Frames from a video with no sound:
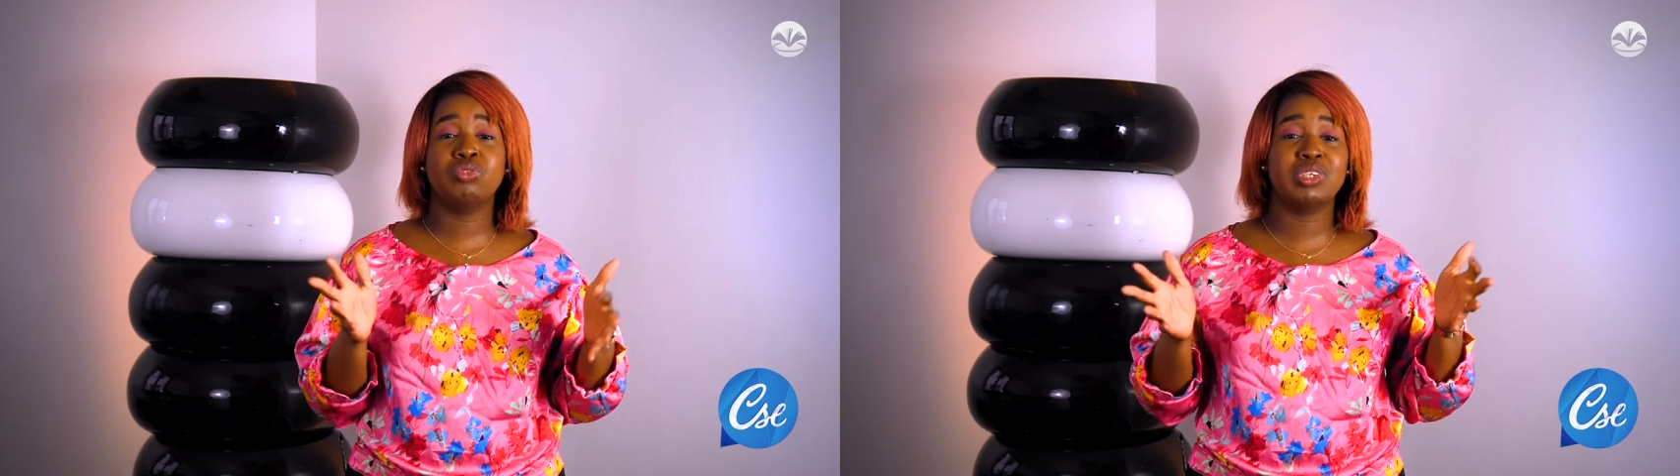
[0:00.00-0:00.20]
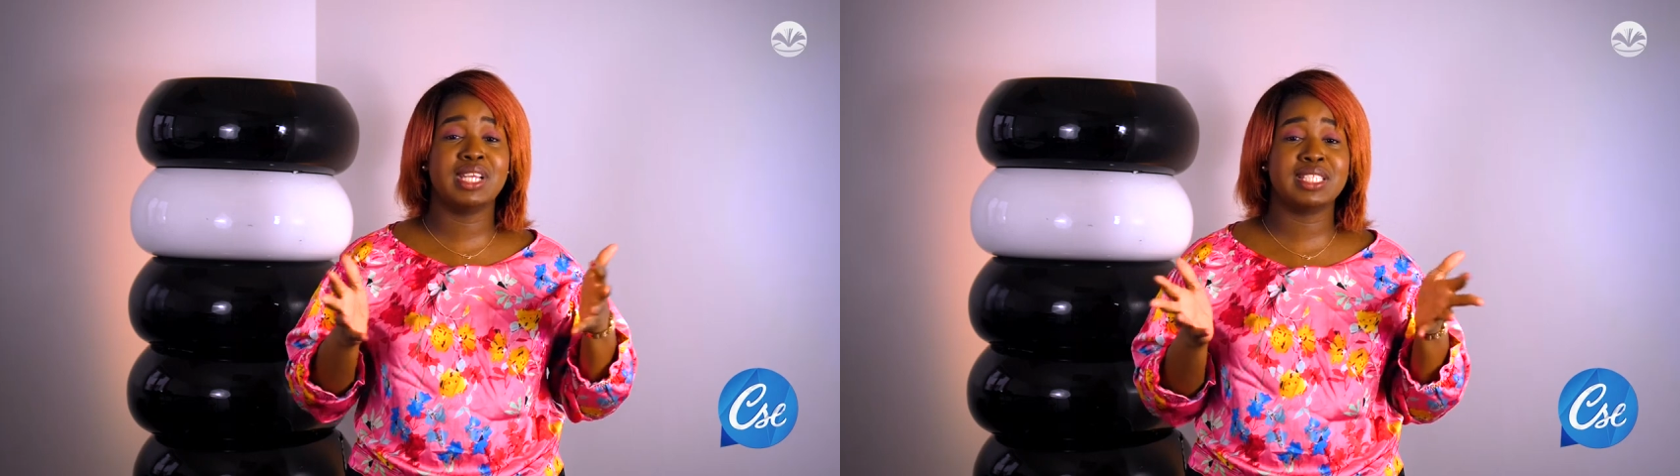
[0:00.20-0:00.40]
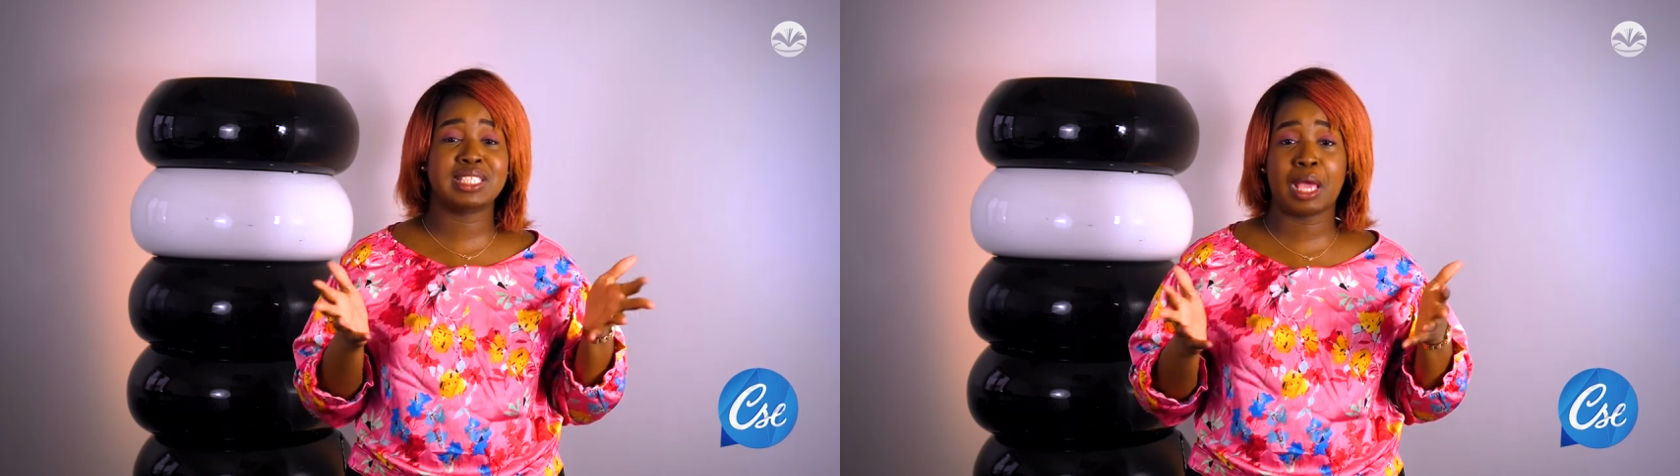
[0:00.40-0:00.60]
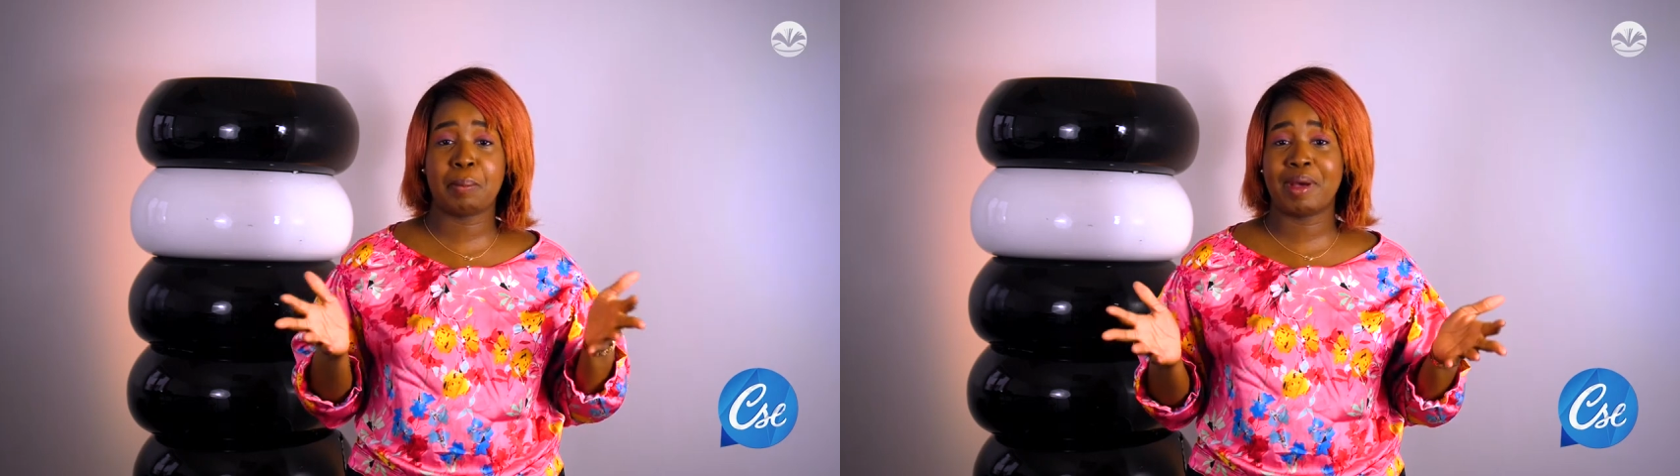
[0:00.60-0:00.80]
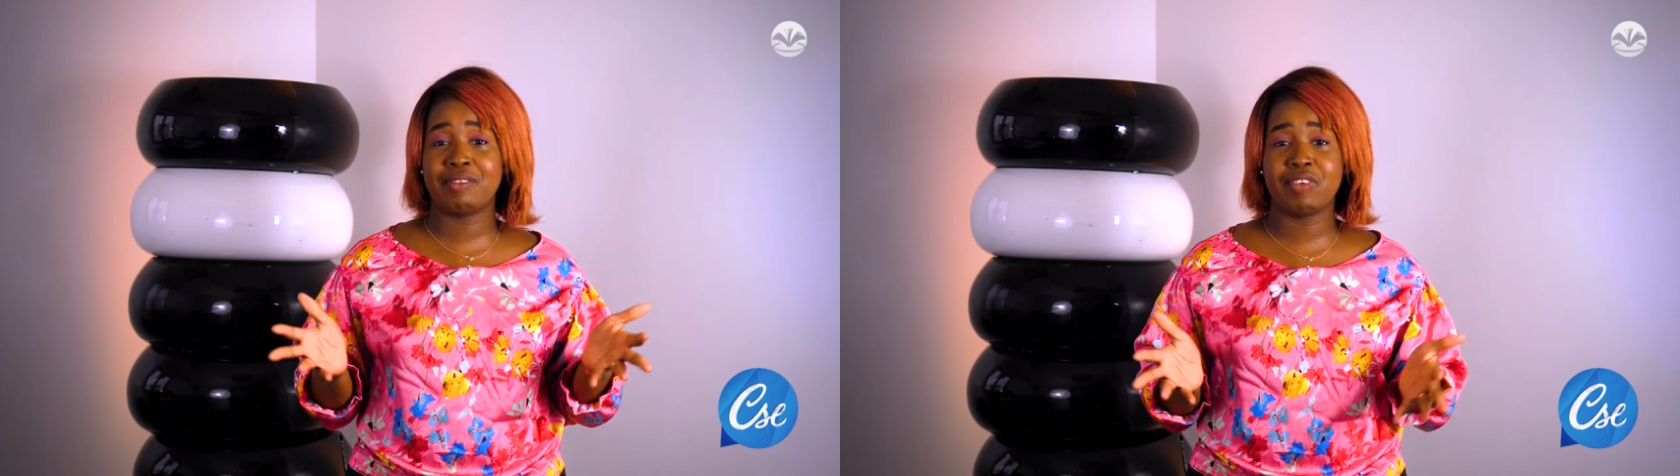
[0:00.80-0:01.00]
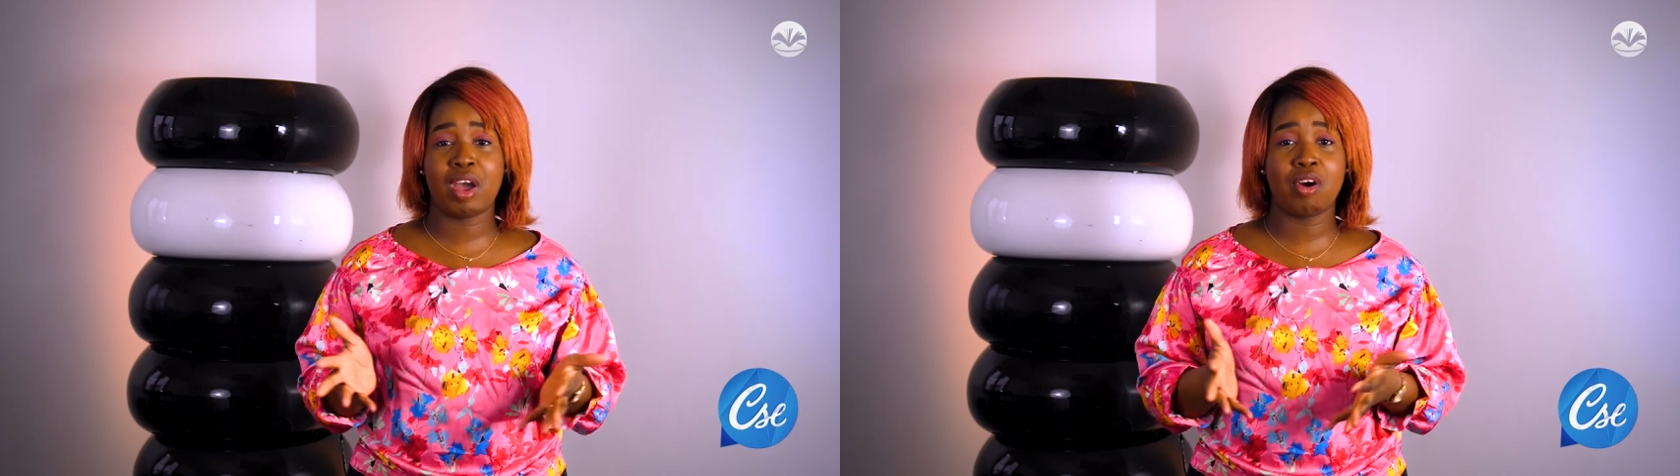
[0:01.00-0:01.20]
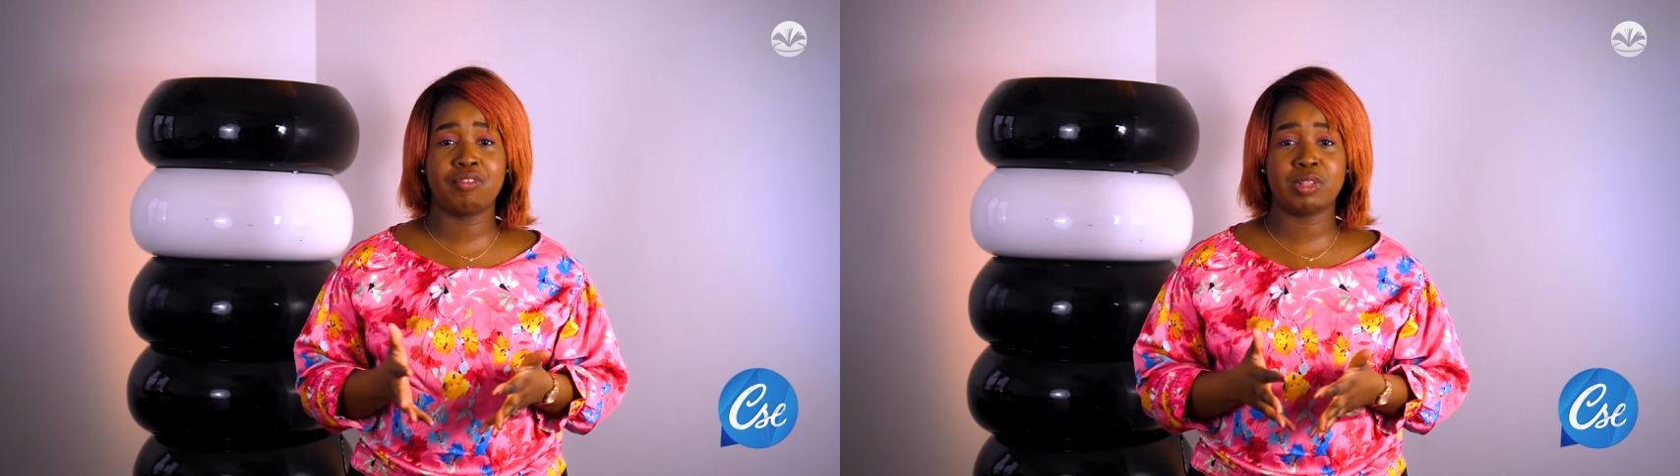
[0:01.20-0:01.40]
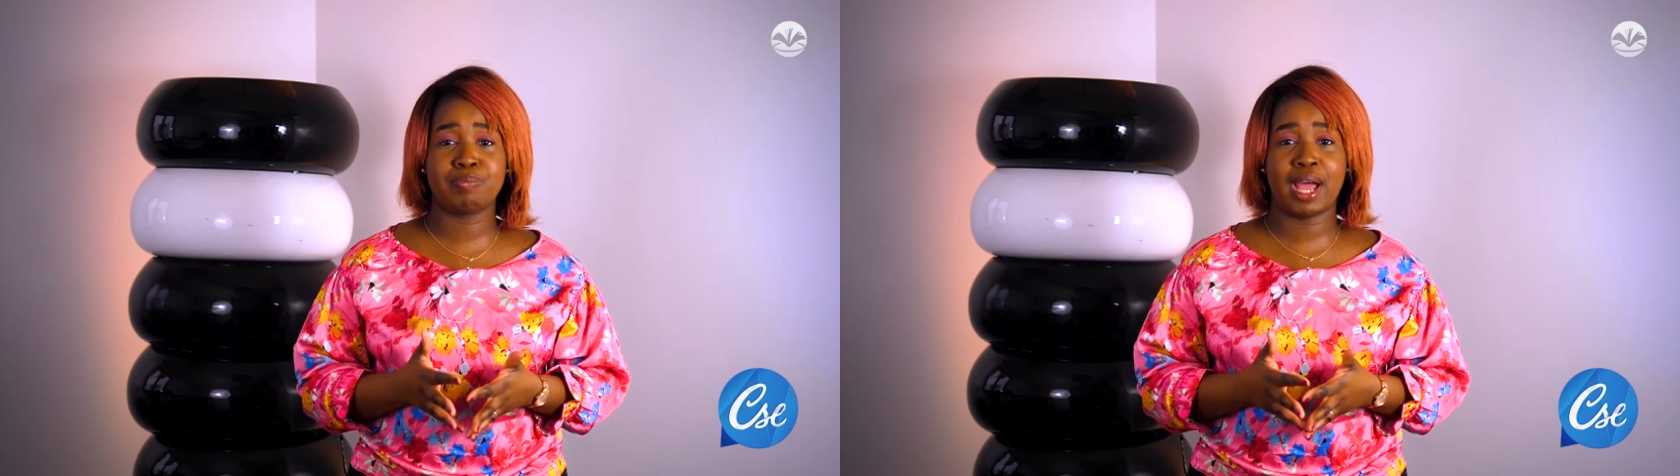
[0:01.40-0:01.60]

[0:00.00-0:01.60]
ne vous laisserez pas faire en fait